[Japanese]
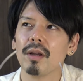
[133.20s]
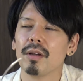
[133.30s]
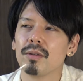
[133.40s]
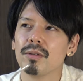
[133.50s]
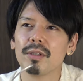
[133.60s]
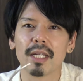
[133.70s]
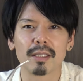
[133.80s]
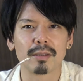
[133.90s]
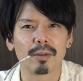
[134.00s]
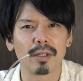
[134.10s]
古いや
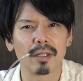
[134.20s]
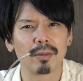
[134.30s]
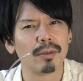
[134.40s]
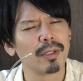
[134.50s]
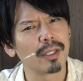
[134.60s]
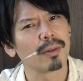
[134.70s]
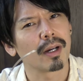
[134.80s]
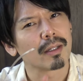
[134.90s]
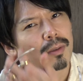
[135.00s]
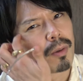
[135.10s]
つというか、古いっていう
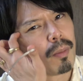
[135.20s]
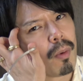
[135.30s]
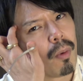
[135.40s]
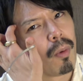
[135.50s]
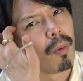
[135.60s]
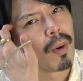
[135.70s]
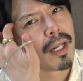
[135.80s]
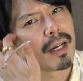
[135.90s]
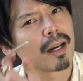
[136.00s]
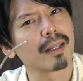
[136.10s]
か、そのもう終わ
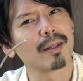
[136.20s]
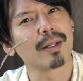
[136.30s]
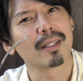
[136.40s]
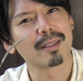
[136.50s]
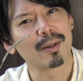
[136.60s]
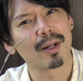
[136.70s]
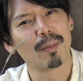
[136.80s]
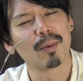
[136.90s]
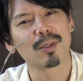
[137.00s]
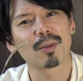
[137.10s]
りかけてるやつというか、
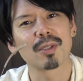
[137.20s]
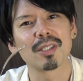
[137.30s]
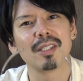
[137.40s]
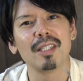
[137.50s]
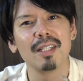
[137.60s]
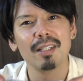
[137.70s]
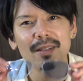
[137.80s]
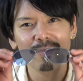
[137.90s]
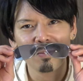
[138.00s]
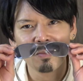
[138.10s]
もうちょっと死に、
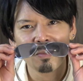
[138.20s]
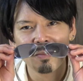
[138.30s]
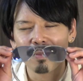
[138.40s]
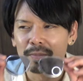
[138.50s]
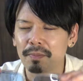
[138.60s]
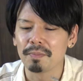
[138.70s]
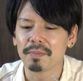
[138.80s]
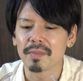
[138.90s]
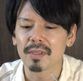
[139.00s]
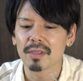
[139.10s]
うん、
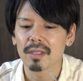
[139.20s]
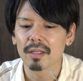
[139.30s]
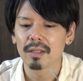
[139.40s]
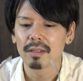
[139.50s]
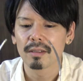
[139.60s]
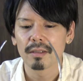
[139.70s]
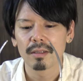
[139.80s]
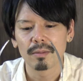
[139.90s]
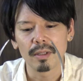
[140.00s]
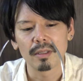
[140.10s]

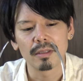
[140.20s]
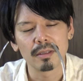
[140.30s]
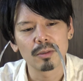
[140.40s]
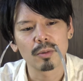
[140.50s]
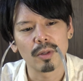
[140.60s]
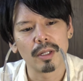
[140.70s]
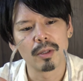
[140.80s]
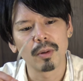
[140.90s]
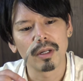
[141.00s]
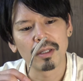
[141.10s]
まあ、ちょっとね、
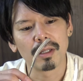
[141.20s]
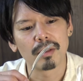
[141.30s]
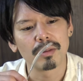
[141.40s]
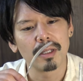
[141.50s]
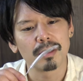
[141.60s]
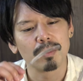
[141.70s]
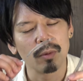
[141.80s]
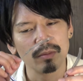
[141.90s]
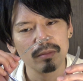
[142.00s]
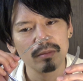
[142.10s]
匂いが出てくるやつ
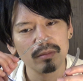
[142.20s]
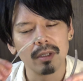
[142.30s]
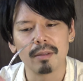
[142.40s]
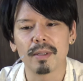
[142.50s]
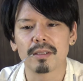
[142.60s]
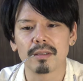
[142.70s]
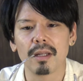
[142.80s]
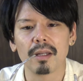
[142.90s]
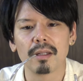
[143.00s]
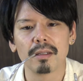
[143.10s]
もいます
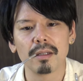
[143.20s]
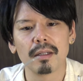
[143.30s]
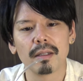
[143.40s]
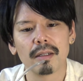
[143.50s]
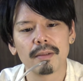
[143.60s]
ね。うん